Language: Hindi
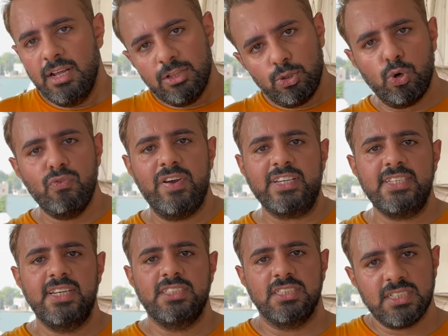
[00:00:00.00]
दोनों
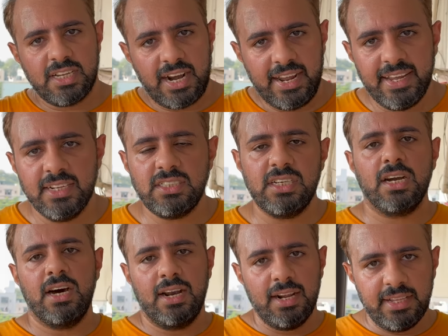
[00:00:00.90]
वैक्सीनेशन कराएंगे अच्छा
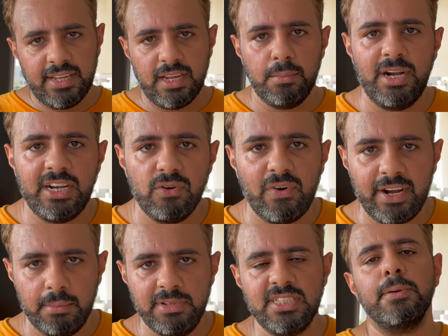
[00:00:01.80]
खाना देंगे
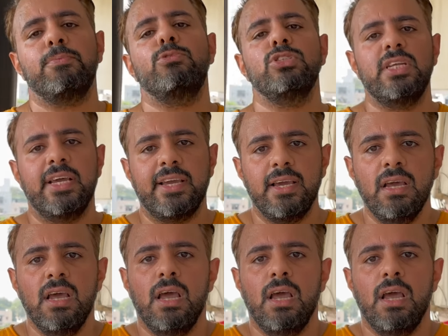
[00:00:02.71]
मल्टीवाइटामिन सब कुछ देंगे